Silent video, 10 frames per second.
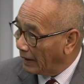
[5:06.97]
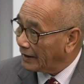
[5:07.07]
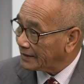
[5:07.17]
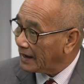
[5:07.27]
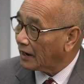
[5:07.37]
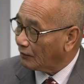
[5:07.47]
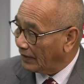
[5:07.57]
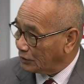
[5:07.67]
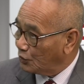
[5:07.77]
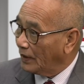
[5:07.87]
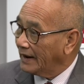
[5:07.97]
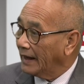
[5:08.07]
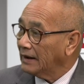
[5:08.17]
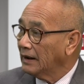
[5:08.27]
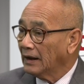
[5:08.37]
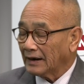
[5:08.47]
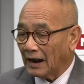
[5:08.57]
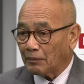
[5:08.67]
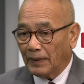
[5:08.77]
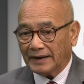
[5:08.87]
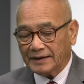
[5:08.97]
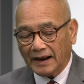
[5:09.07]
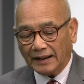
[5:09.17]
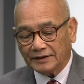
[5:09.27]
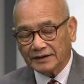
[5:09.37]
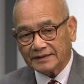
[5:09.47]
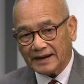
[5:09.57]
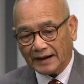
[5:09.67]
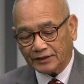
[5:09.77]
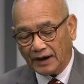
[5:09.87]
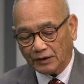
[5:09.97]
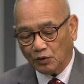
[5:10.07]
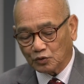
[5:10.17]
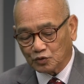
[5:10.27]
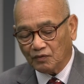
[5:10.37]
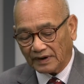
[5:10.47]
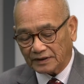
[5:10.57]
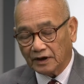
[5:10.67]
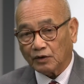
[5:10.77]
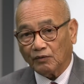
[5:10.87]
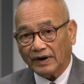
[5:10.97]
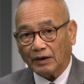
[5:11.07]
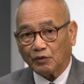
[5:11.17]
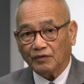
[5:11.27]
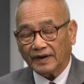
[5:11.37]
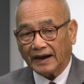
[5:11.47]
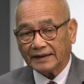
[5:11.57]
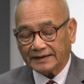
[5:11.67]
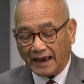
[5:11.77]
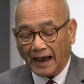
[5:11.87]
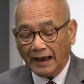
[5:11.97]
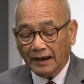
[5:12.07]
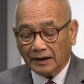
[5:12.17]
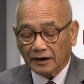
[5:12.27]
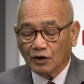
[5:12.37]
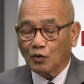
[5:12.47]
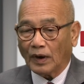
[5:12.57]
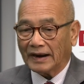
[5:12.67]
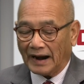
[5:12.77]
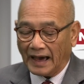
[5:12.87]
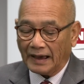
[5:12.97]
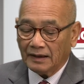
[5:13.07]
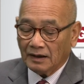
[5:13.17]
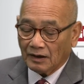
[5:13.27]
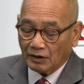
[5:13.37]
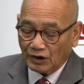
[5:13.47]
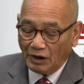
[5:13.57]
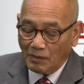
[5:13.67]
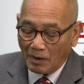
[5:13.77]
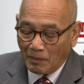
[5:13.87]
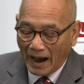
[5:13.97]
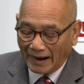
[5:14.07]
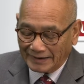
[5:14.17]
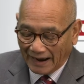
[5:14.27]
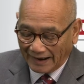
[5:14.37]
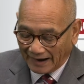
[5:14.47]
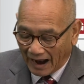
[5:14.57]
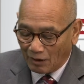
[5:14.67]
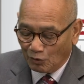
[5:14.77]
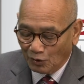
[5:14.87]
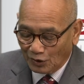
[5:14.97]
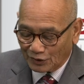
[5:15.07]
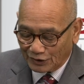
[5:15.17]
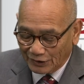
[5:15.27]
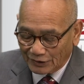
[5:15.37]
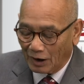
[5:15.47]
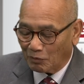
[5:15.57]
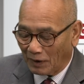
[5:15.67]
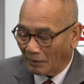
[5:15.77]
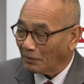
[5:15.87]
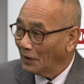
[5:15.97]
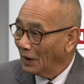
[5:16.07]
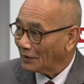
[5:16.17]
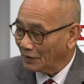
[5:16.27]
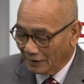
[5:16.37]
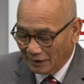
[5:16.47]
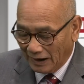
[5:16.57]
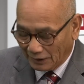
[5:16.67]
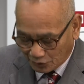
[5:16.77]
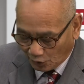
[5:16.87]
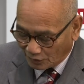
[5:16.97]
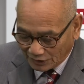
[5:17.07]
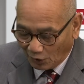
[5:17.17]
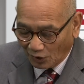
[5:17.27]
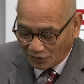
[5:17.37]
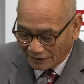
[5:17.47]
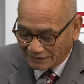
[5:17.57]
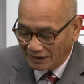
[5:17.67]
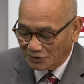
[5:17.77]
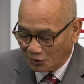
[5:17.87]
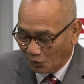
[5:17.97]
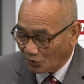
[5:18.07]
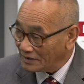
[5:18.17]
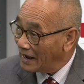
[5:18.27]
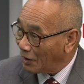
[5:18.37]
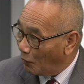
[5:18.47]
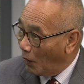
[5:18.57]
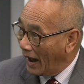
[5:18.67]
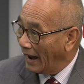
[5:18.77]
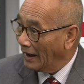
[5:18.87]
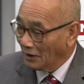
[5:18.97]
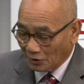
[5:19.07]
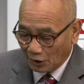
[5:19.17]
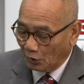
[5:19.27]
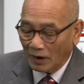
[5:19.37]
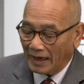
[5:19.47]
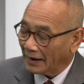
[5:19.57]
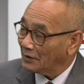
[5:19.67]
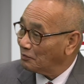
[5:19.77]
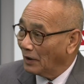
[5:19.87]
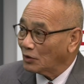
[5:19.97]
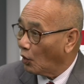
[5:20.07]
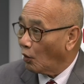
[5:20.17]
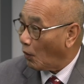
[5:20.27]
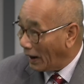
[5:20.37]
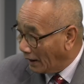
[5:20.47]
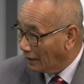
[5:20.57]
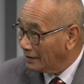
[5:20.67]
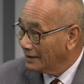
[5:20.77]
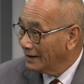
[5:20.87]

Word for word: mà người ta cần phải chú ý đến đặc biệt nhất là như thế này thì anh Đô Dũng và thưa cùng với là quý vị khán thính giả đừng quên rằng là nếu mà bà nhảy rào từ độc lập từ uh, tôi xin lỗi từ dân chủ sang cộng hòa thì nó là cái biến cố quá lớn